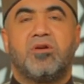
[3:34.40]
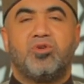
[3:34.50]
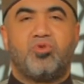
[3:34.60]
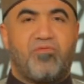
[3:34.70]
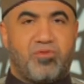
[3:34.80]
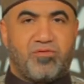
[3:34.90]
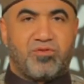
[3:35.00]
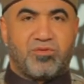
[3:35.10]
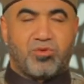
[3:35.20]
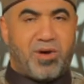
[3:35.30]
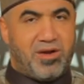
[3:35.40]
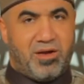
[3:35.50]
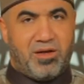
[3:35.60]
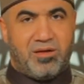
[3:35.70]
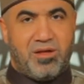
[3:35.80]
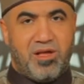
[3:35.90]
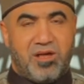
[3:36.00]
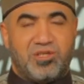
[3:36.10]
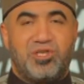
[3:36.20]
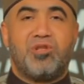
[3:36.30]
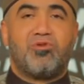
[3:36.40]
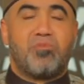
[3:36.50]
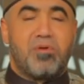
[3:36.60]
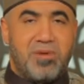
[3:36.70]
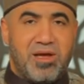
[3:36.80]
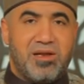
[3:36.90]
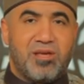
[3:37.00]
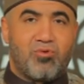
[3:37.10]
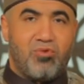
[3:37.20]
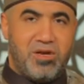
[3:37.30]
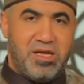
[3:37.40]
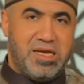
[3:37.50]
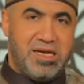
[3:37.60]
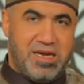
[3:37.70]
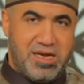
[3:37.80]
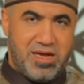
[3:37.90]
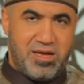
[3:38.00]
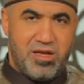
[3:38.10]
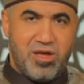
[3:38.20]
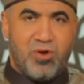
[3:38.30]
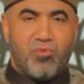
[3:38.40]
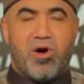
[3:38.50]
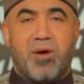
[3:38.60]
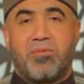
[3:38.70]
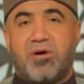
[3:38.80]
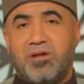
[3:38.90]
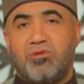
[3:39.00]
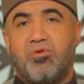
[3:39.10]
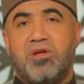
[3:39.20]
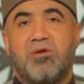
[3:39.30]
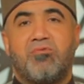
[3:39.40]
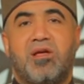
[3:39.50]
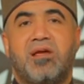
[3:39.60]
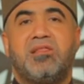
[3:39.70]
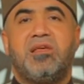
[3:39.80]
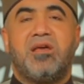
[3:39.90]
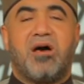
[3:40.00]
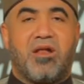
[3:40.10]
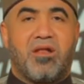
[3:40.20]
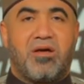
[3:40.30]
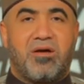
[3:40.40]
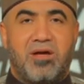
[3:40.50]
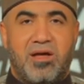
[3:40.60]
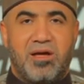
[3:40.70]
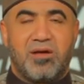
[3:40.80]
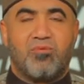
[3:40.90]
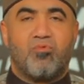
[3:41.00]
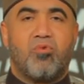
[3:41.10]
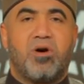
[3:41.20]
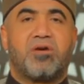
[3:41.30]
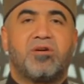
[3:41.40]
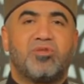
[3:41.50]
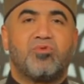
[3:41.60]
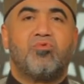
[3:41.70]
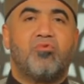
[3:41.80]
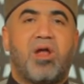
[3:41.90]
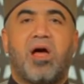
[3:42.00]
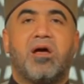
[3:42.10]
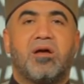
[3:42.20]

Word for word: شوف شوف سبحان الله جئت بمالي كله لله وأبقيت لأولادي الله ورسوله